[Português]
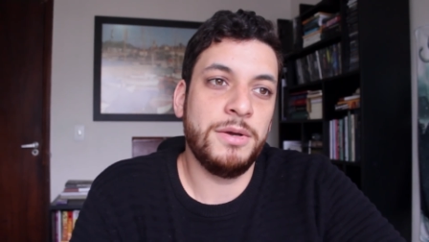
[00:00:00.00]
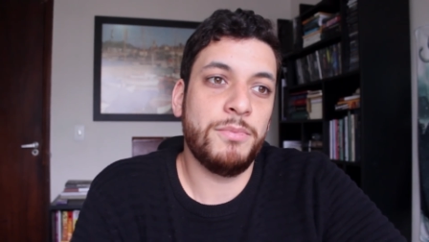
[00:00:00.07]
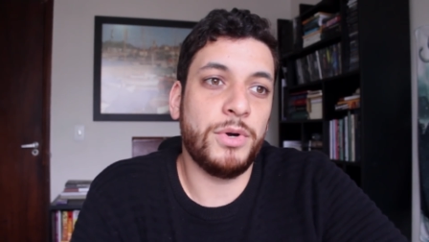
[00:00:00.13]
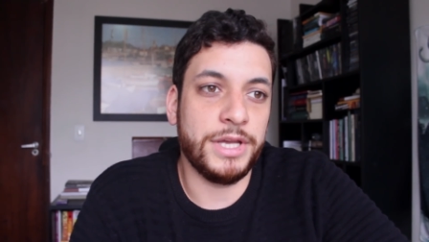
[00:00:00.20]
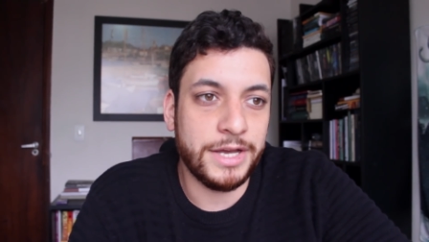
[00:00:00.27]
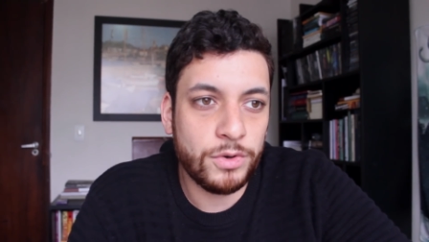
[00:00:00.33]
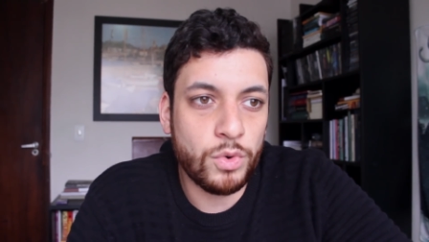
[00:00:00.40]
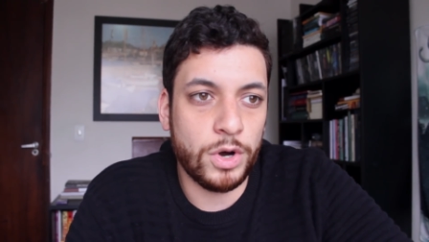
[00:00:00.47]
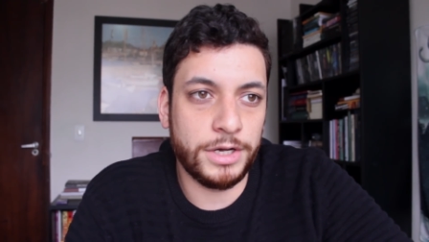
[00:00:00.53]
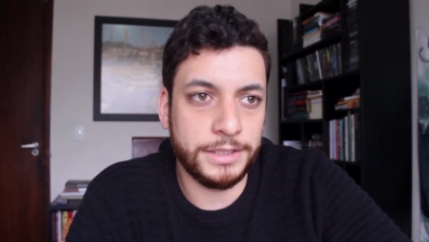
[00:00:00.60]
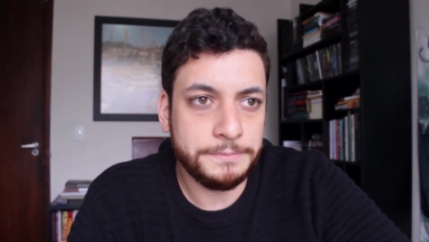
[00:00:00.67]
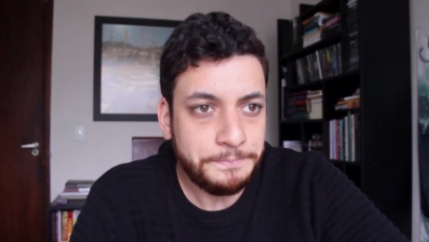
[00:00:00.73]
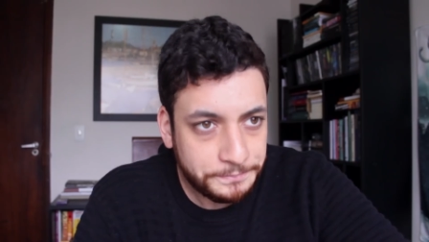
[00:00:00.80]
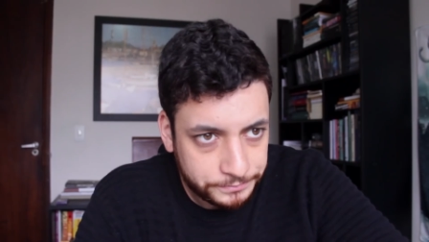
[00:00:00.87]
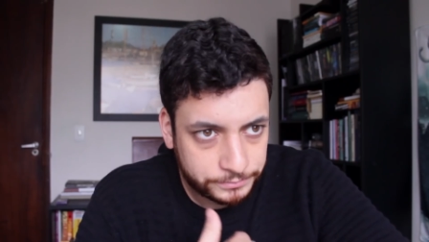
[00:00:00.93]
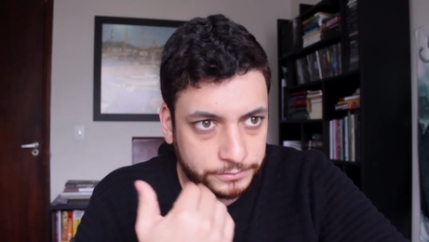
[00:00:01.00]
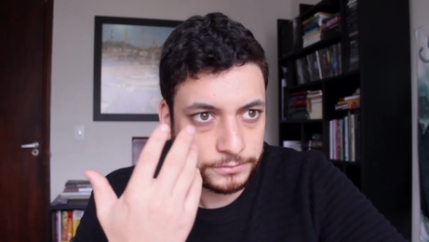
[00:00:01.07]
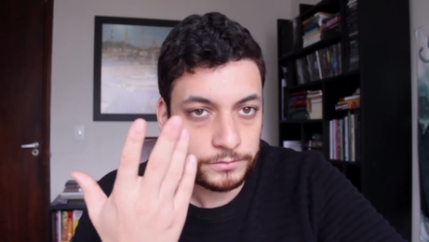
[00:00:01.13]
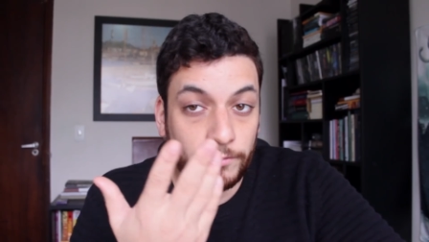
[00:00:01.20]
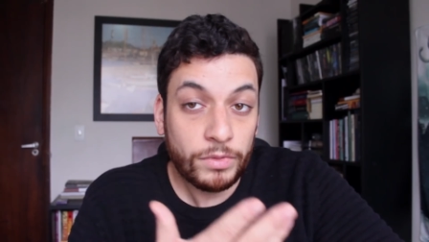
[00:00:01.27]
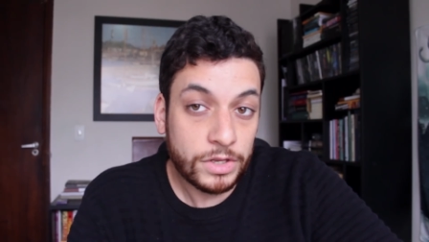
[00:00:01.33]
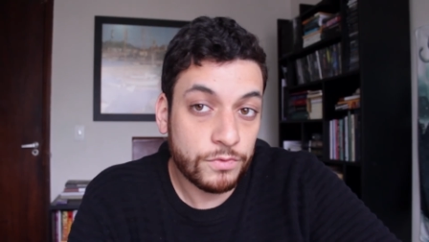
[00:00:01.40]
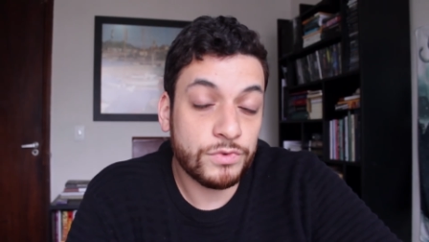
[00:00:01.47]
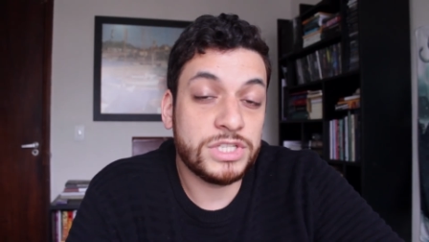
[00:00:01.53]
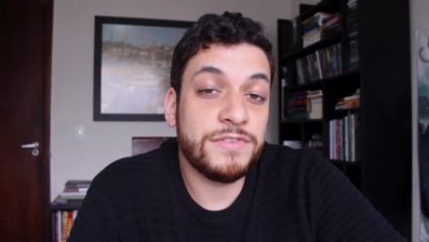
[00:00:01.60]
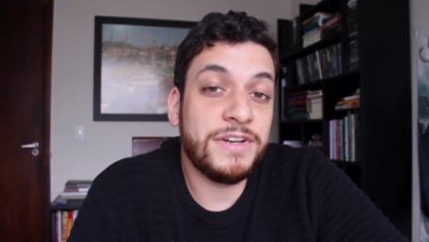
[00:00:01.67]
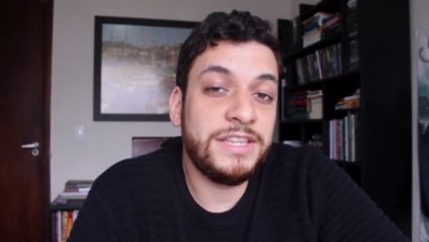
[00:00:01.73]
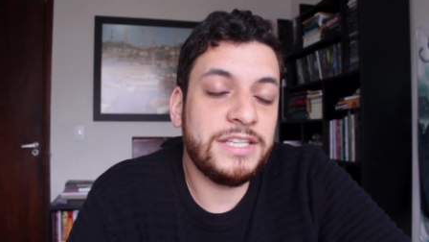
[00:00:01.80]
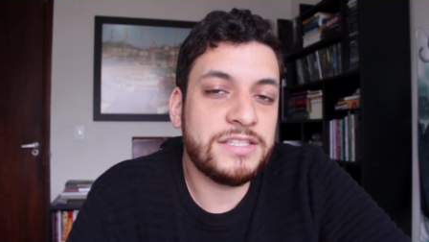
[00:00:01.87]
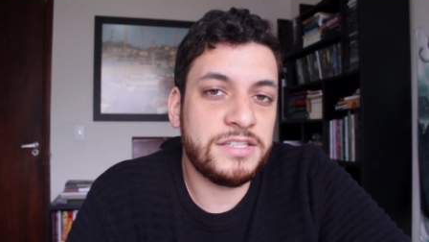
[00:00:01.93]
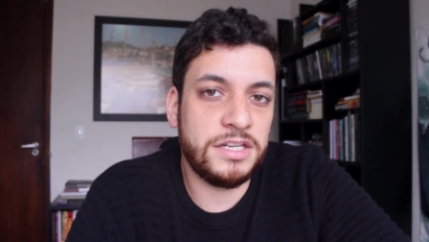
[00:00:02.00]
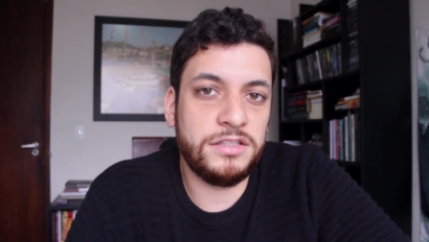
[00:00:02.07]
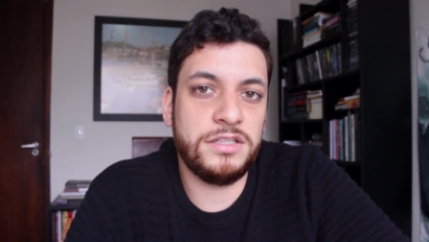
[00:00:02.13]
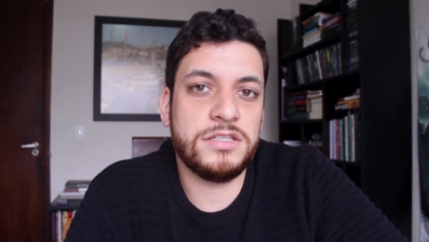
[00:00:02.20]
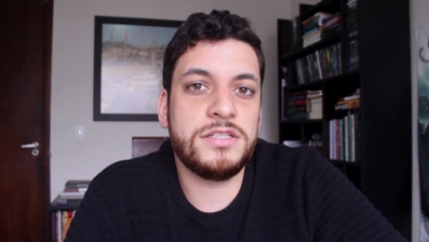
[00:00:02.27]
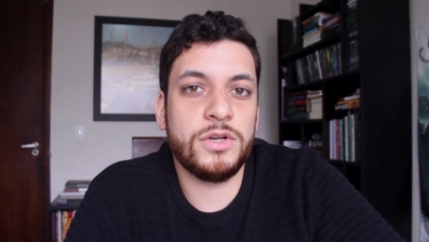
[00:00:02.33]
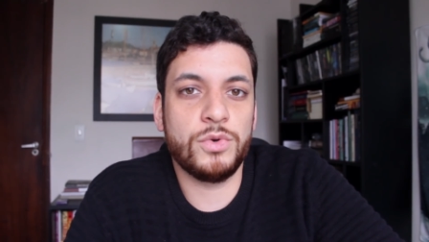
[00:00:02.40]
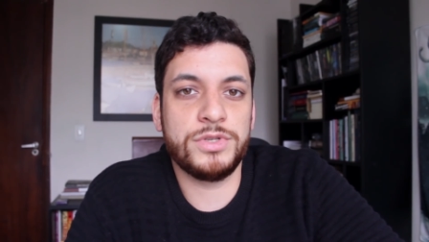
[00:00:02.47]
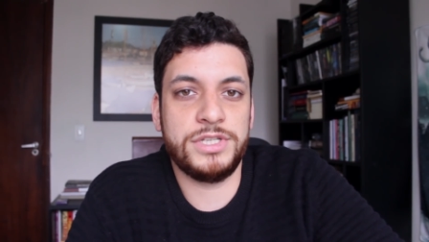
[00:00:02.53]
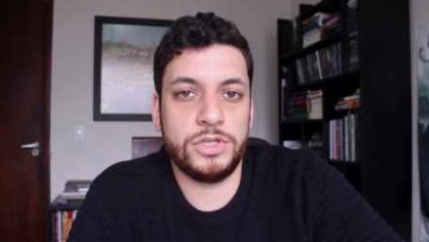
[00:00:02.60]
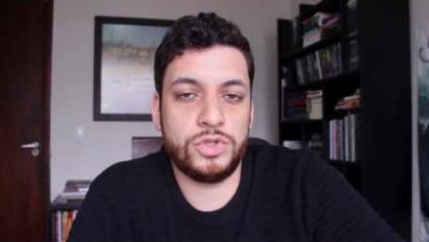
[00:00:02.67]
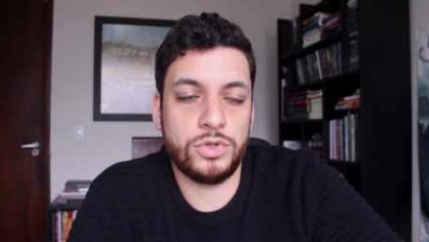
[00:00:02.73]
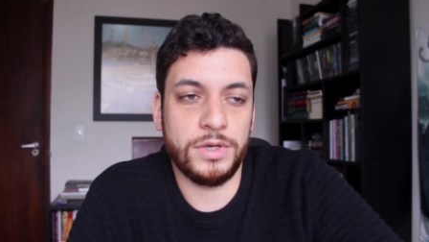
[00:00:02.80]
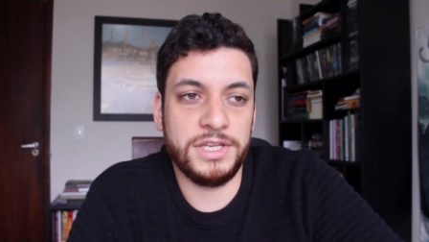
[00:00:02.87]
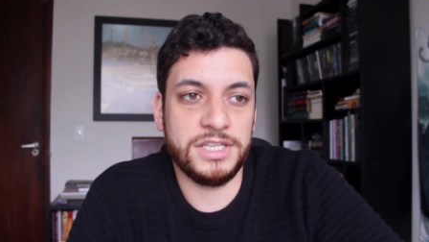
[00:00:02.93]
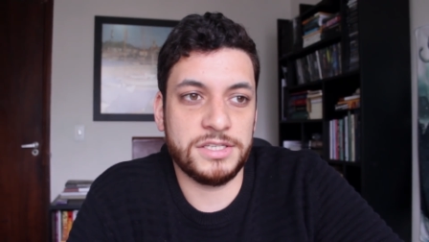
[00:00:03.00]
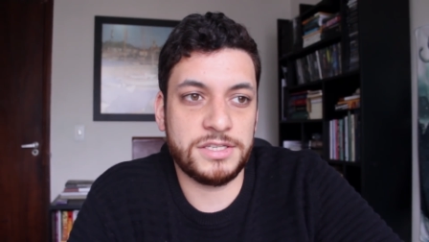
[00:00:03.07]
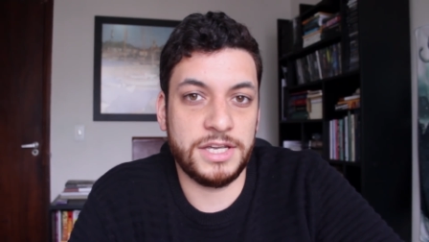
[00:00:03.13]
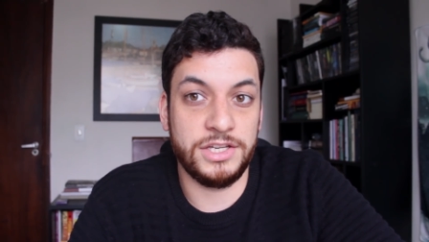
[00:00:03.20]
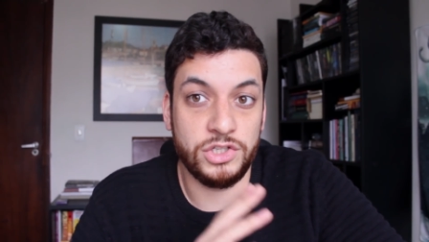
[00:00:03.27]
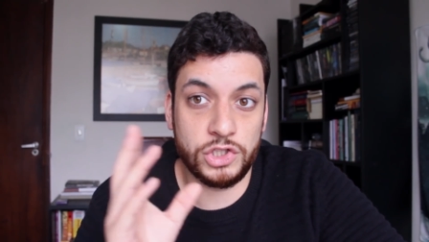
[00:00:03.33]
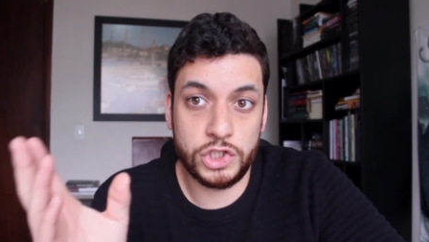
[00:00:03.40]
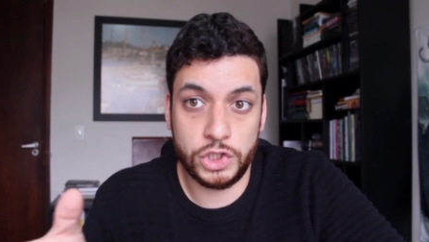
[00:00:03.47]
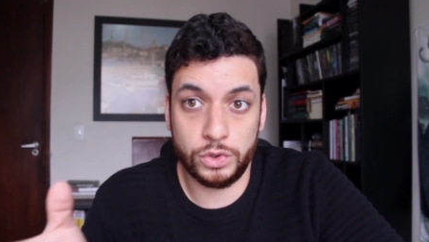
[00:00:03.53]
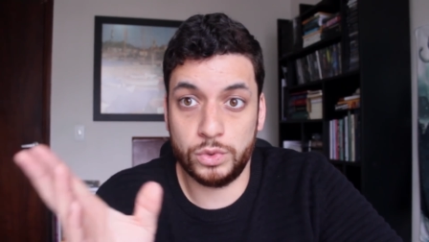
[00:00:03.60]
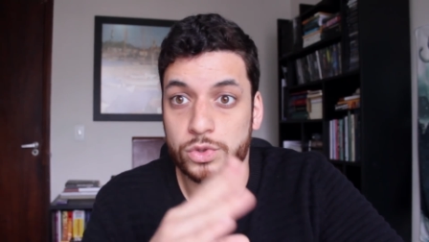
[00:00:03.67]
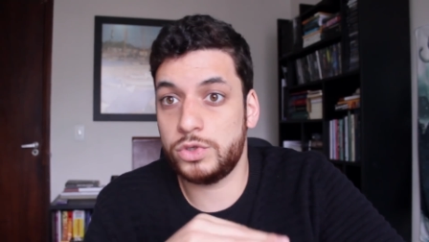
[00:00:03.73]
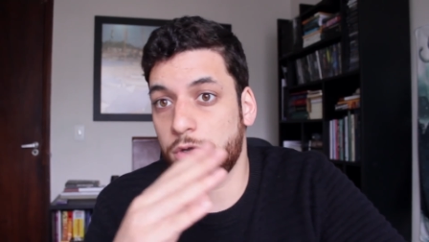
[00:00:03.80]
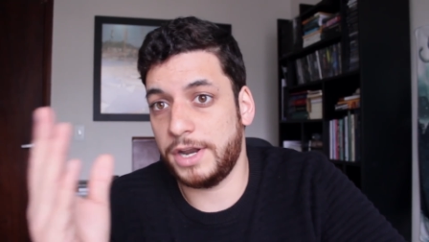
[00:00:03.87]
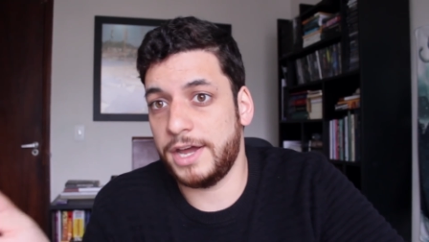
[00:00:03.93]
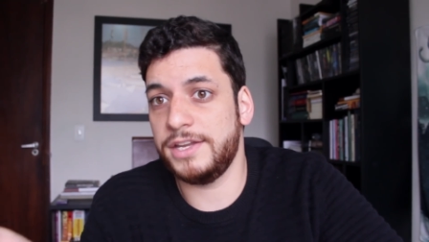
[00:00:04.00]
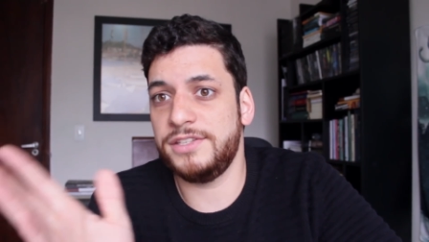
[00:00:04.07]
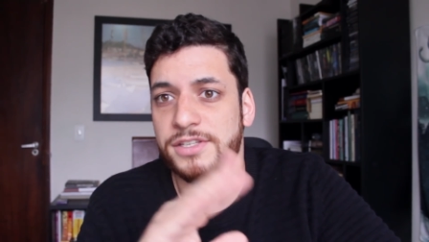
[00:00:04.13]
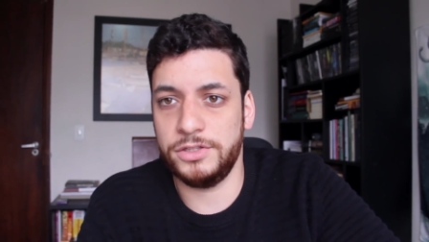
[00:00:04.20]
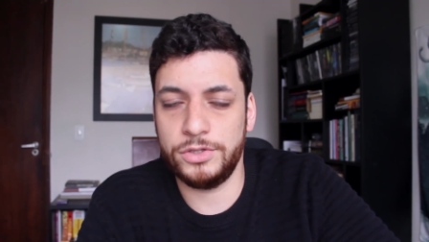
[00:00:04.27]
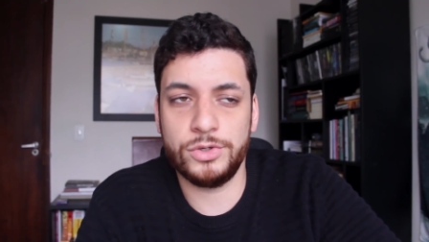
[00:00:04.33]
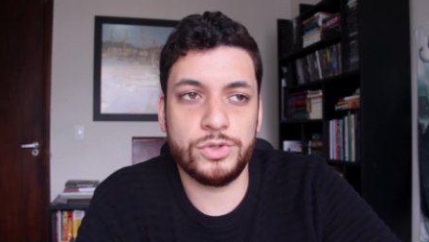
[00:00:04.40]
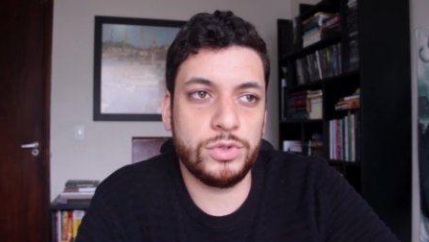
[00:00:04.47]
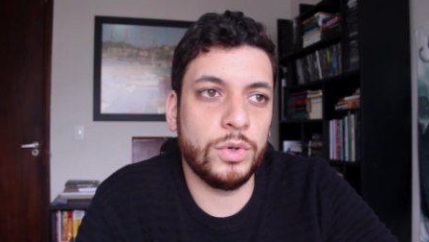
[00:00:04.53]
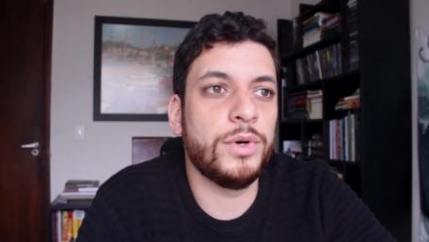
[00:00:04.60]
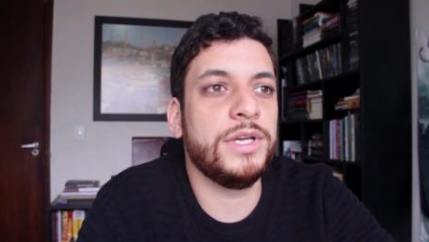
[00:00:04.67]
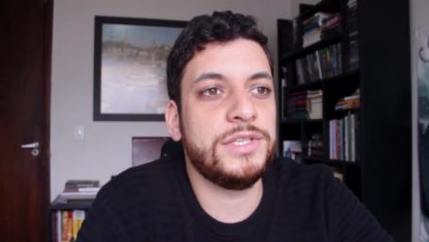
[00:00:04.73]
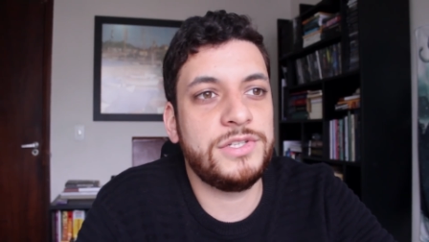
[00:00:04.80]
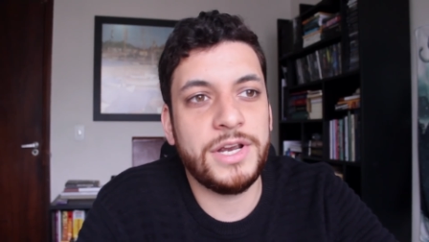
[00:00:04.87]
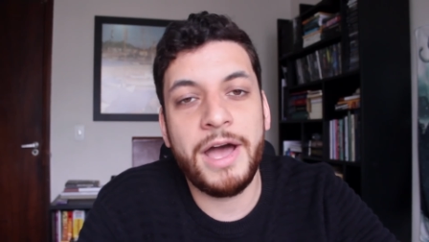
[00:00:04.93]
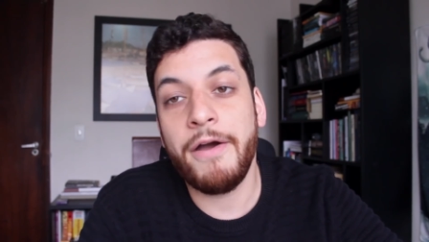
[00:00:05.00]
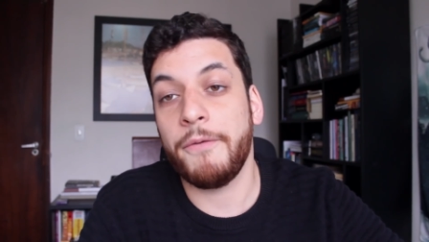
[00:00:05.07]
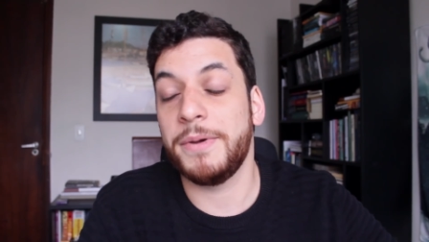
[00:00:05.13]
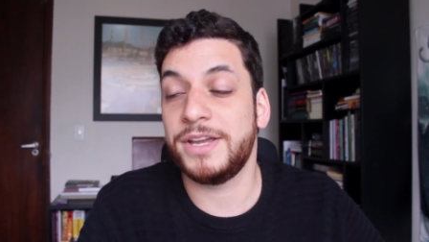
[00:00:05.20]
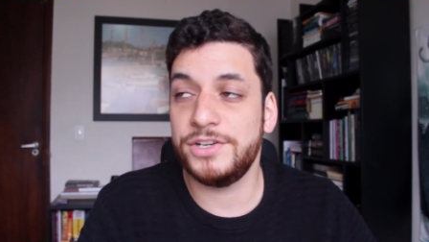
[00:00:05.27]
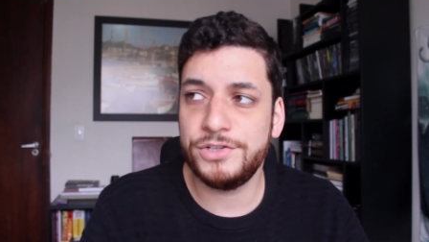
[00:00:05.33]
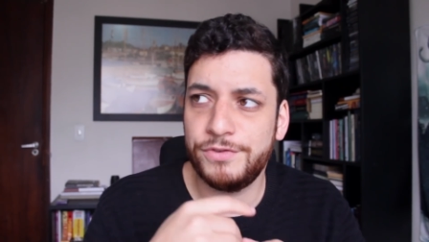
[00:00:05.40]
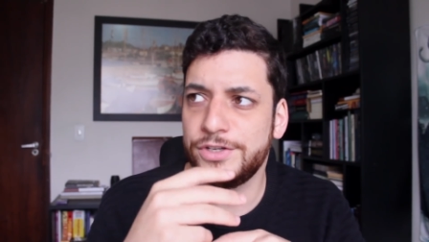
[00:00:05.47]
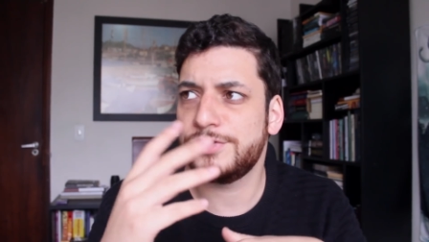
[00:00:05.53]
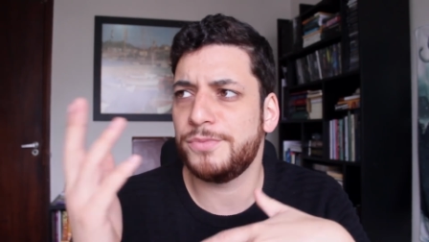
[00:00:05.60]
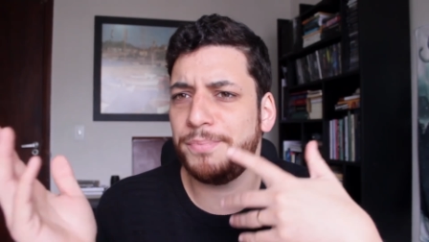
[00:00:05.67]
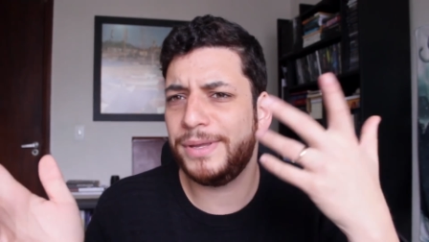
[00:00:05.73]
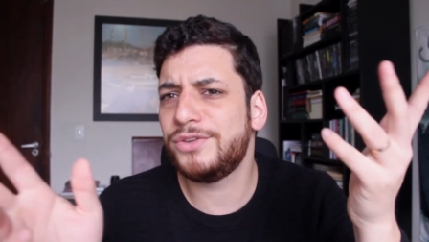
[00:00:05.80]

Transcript: Bom, e agora você vai ter certas negociações eh, institucionais entre os dois, de ah, como é que a gente faz com